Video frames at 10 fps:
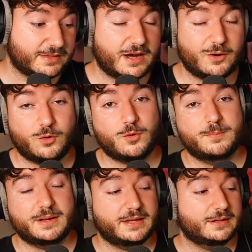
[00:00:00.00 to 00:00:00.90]
algo con
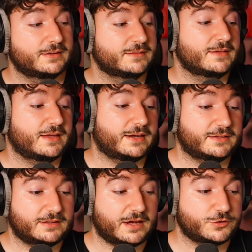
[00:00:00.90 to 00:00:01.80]
Belén. En
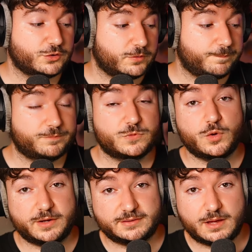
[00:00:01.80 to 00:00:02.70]
este caso no
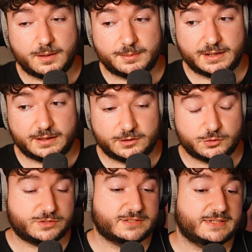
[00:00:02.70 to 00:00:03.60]
está Belén, no
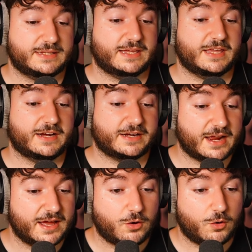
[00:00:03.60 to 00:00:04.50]
sé si
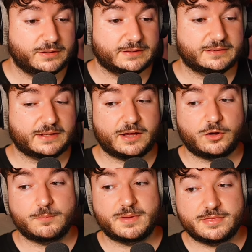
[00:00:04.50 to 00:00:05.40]
querrá o intentarán
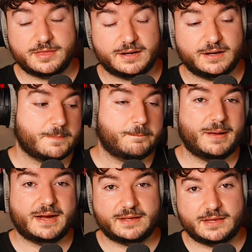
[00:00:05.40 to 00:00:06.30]
convencerla
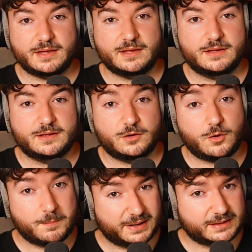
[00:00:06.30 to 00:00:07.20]
para que
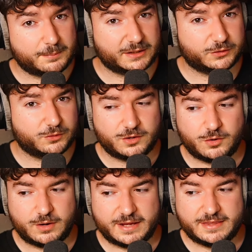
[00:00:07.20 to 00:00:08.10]
comparta plató
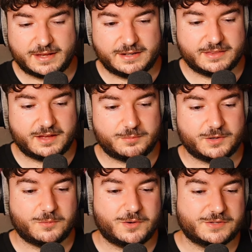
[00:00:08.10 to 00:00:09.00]
con Aida Nizar,
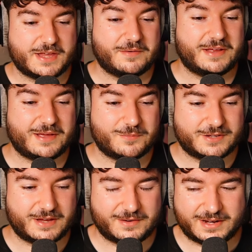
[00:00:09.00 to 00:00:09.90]
pero bueno, ya veremos,
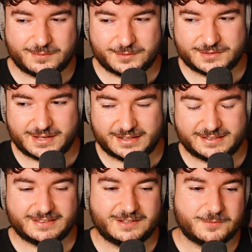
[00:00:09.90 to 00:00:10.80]
ya veremos
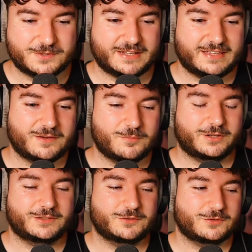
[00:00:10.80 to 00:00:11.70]
ahí cómo se queda un
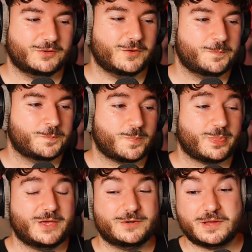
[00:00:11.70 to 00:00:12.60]
poquito todo.
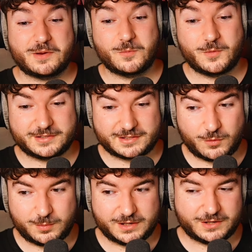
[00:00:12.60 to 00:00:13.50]
Quiero saber vuestra
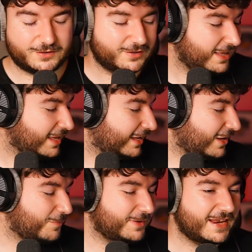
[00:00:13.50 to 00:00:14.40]
opinión, qué
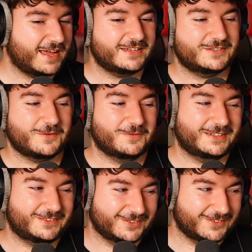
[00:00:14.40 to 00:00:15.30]
opináis sobre
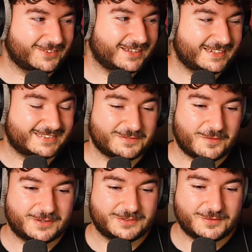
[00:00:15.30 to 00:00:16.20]
todo este
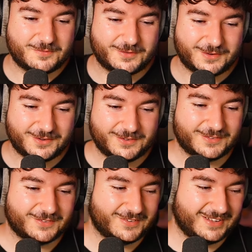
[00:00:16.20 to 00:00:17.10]
momento un
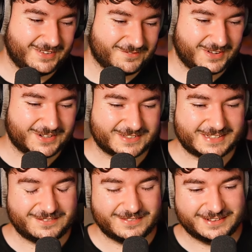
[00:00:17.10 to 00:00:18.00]
poco
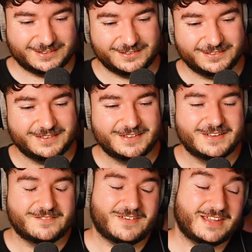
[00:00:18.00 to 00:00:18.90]
inverosímil, ¿no?
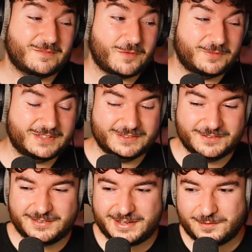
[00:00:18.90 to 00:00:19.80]
Vaya momento,
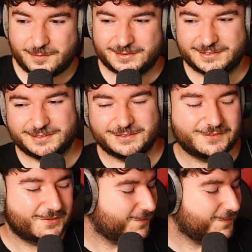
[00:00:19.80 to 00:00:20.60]
vaya momento.